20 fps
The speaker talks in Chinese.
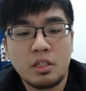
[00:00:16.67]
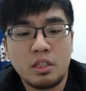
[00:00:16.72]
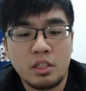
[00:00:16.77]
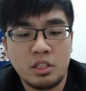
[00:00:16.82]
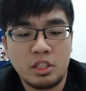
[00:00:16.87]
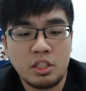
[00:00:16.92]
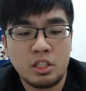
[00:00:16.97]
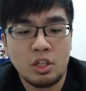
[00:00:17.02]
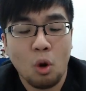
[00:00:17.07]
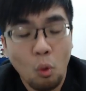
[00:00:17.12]
以
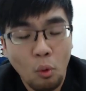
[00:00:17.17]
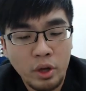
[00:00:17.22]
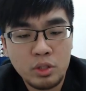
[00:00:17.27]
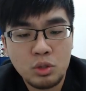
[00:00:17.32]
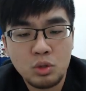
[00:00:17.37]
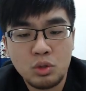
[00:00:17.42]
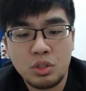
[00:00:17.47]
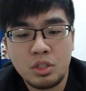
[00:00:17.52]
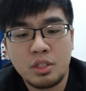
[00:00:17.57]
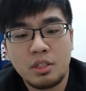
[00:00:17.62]
及
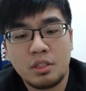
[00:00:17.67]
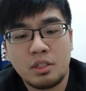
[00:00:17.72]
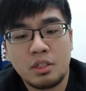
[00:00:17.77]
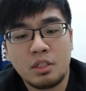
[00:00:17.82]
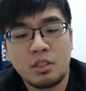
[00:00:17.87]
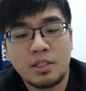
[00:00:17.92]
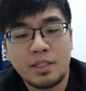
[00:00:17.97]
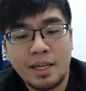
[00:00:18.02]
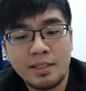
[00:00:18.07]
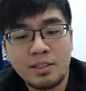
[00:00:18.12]
ONG
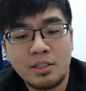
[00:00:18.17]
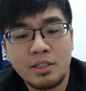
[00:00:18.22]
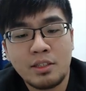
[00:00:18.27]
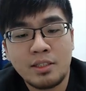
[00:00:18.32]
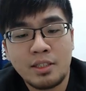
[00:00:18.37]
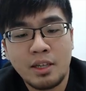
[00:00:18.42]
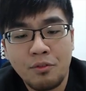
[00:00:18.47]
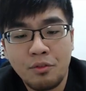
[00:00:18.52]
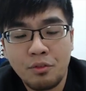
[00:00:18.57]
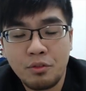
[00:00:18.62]
以三胜
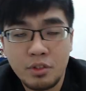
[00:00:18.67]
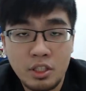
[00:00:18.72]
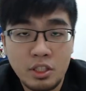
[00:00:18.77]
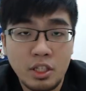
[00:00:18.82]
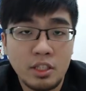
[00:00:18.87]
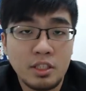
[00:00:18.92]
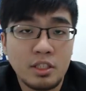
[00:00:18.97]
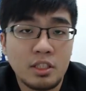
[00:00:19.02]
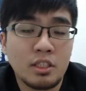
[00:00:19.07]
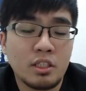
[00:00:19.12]
三负的
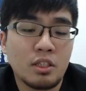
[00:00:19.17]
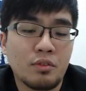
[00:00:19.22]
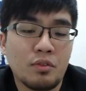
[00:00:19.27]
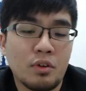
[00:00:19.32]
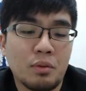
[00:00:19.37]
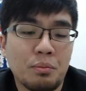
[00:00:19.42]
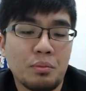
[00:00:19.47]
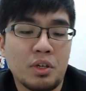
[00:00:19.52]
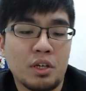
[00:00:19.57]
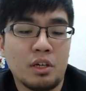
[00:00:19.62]
成绩，
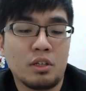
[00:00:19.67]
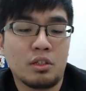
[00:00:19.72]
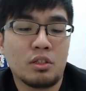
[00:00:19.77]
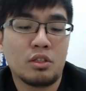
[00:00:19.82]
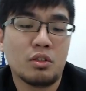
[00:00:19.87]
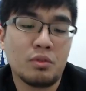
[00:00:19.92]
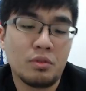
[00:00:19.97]
分别